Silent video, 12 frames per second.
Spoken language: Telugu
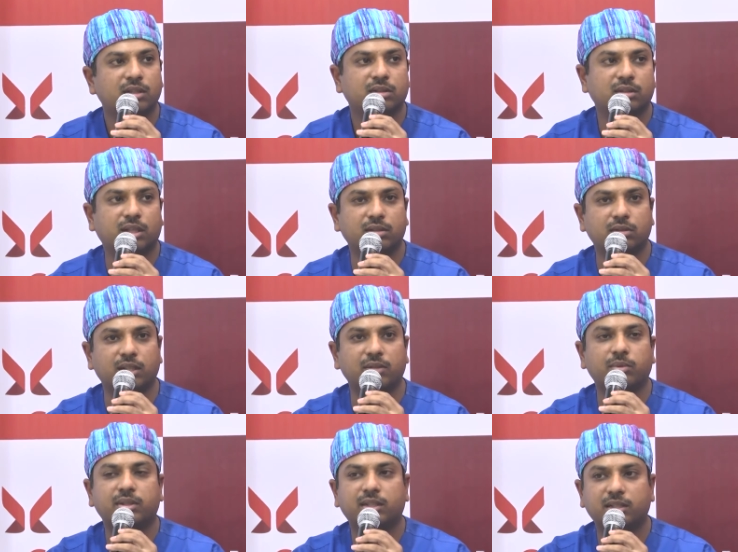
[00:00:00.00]
సో దాంతో
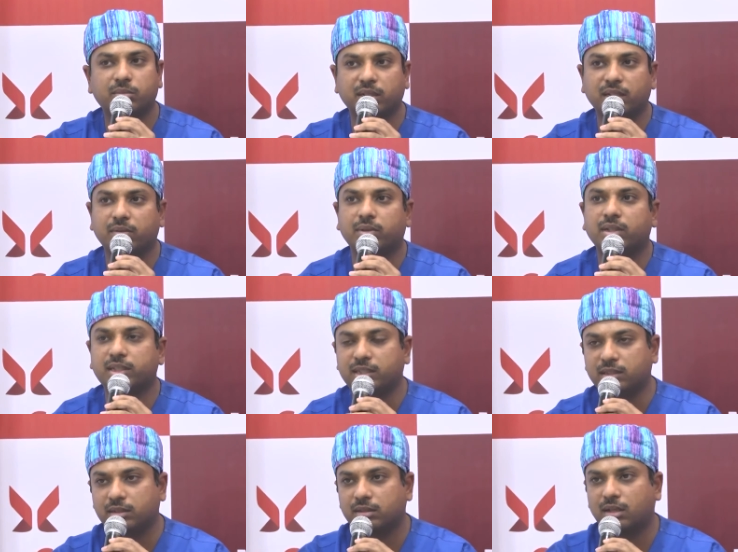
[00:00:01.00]
ఏమైందంటే మీరు ఏమైనా
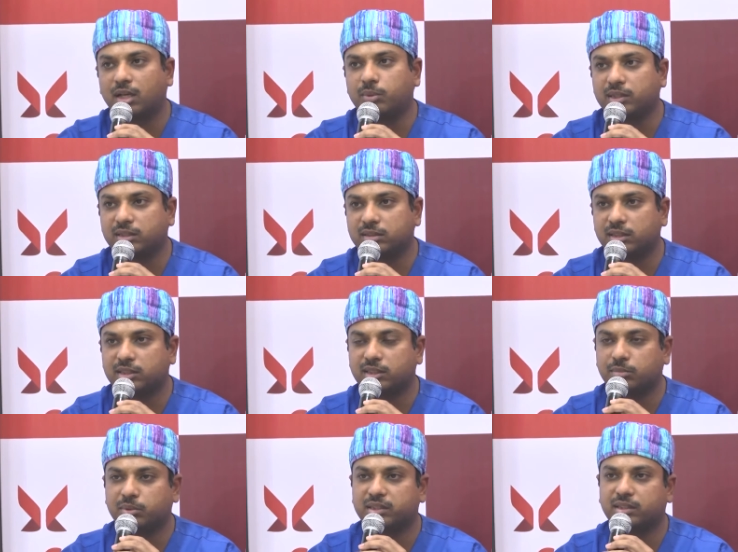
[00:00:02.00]
ఆపరేషన్ చేసిన
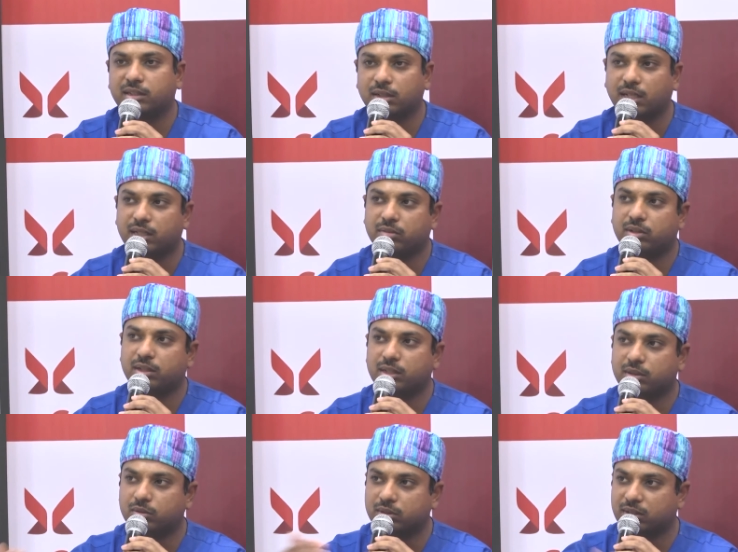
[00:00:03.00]
పేషెంట్లు కానివ్వండి
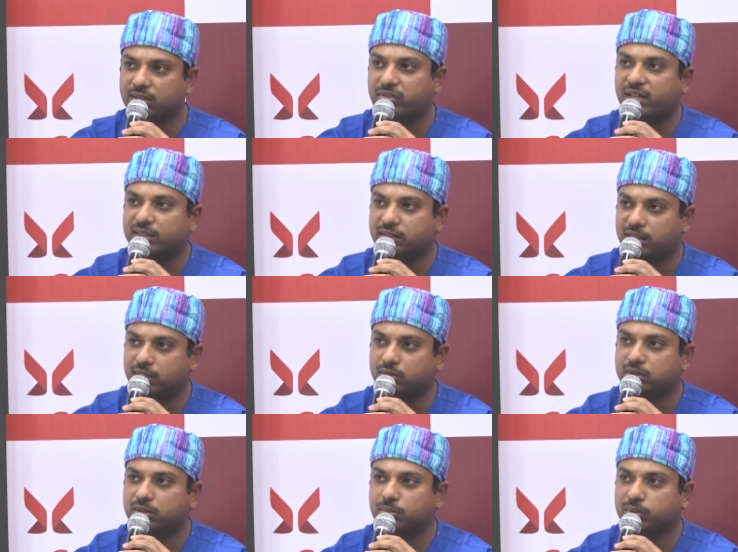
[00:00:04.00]
కొత్త ఫ్రాక్చర్ అయ్యి
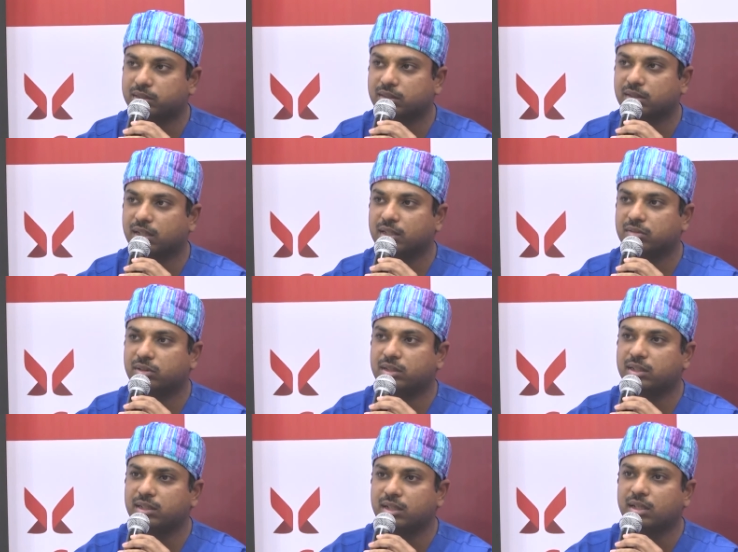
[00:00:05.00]
వచ్చిన పేషెంట్లు
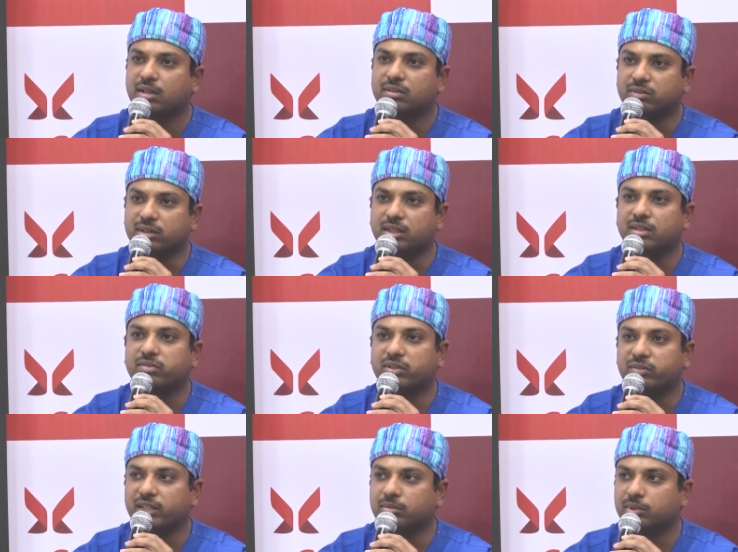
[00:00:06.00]
కానివ్వండి విత్ ఇన్
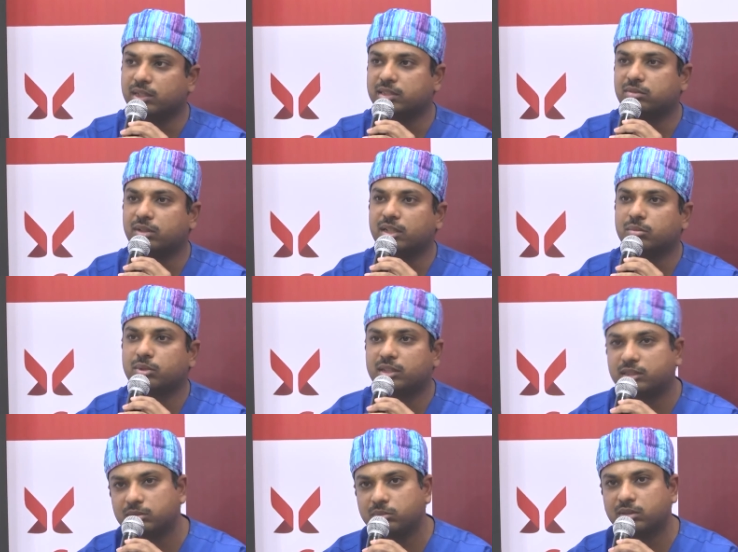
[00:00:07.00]
ఫిఫ్టీన్ మినిట్స్ ట్వంటీ
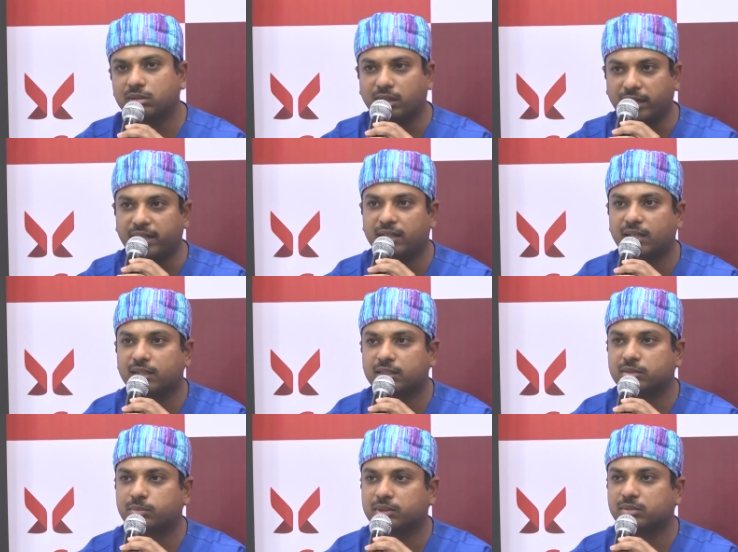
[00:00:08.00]
మినిట్స్ మీకు ట్రైన్డ్ అనే
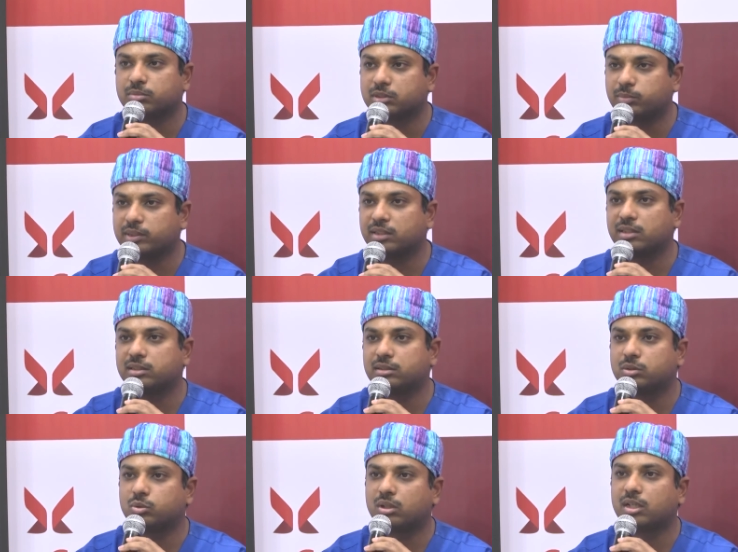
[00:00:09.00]
స్పెషలిస్ట్
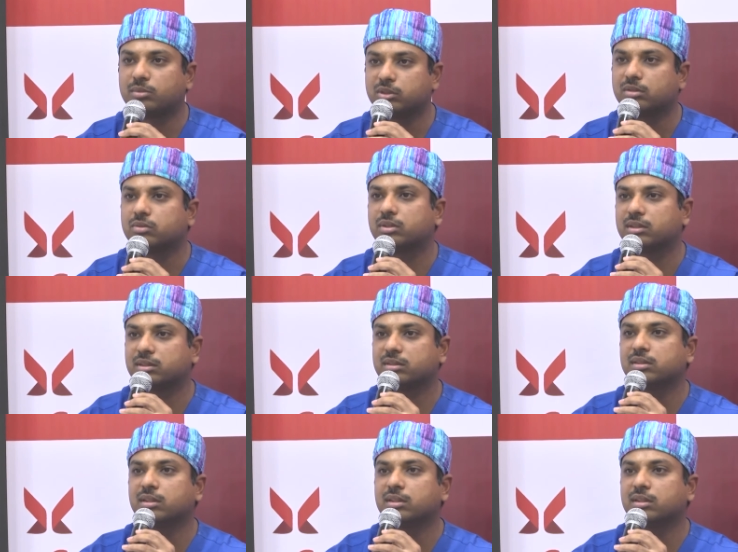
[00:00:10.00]
చూడడం జరుగుతుంది